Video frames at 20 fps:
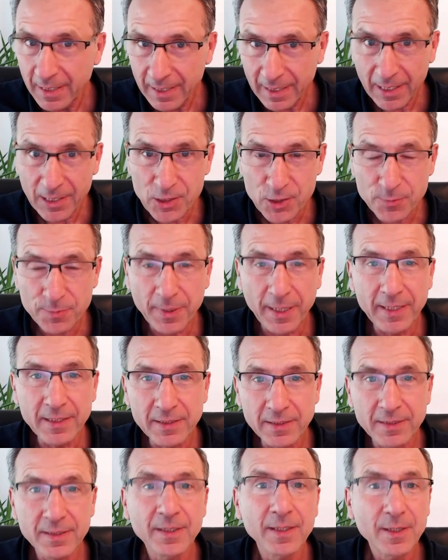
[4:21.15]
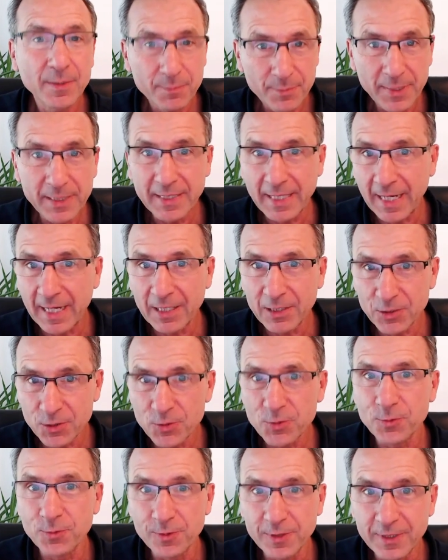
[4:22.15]
entspannt mit acht
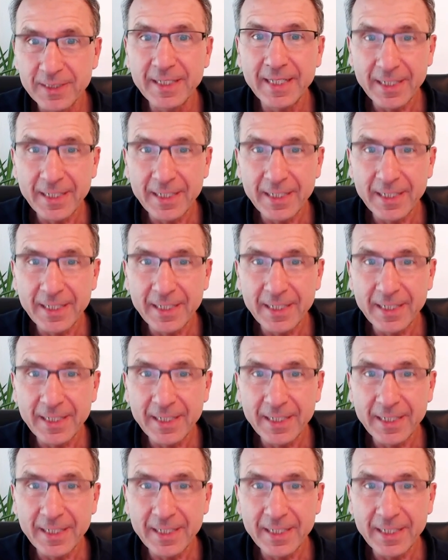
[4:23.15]
Stunden